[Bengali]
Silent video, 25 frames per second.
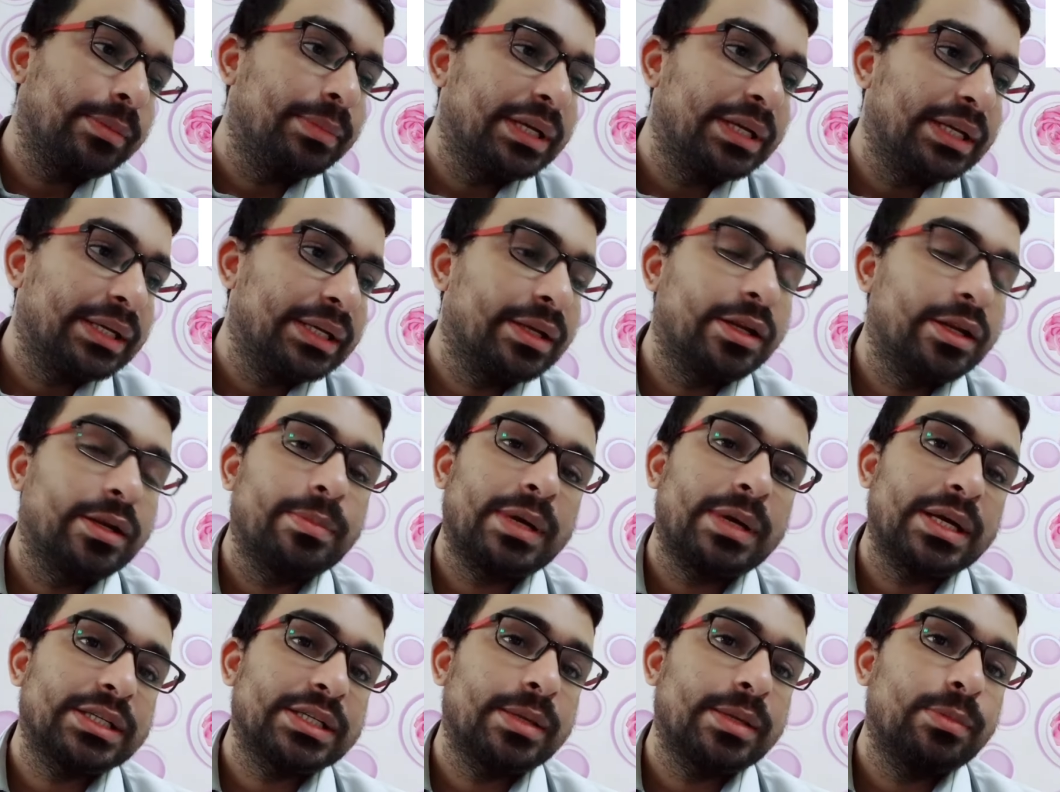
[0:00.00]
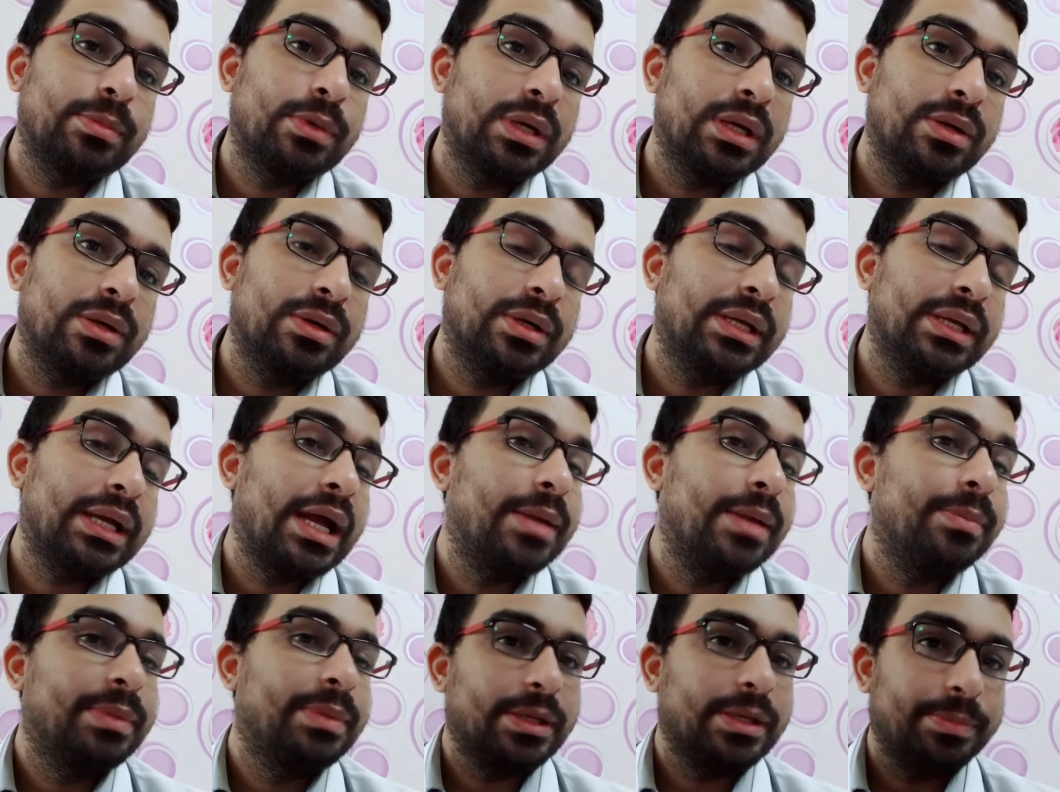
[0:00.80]
মেডিকেলের ভাষায় বলা হয়
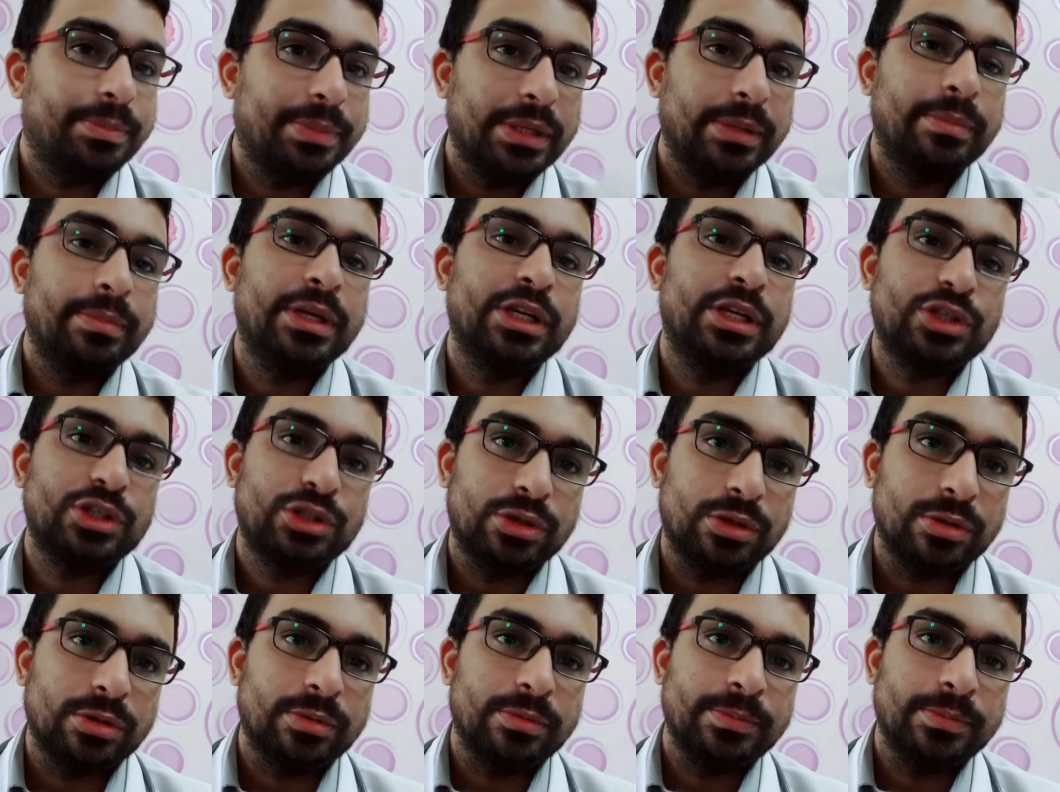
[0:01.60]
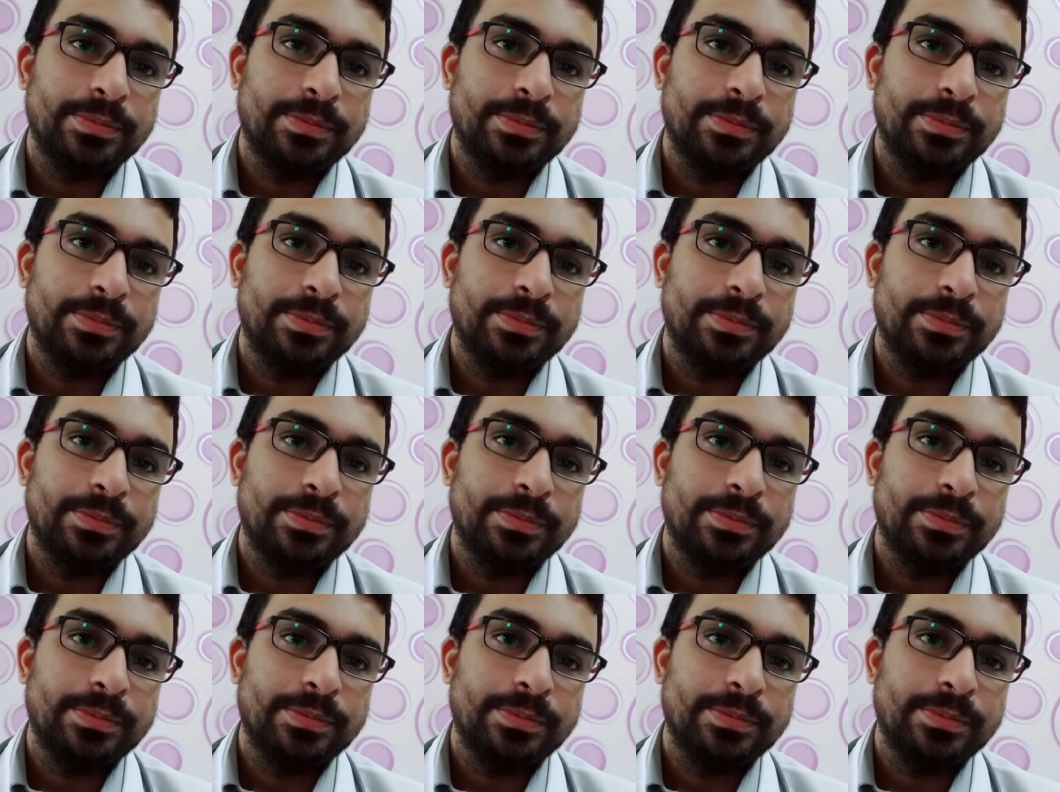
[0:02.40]
হাইপার পিগমেনশন